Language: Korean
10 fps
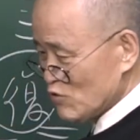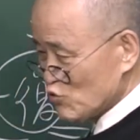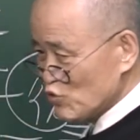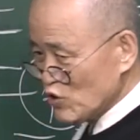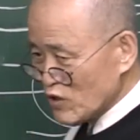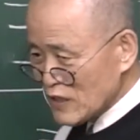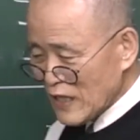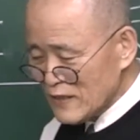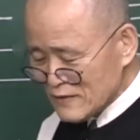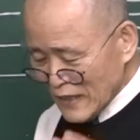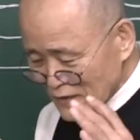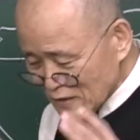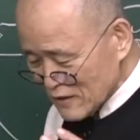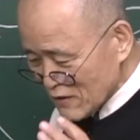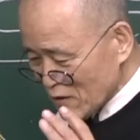주역이라는
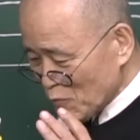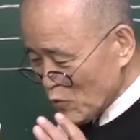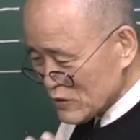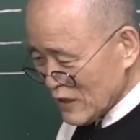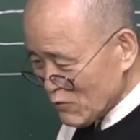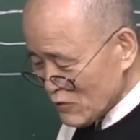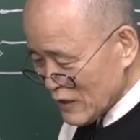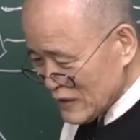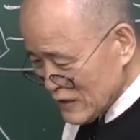텍스트를 볼 때 우리가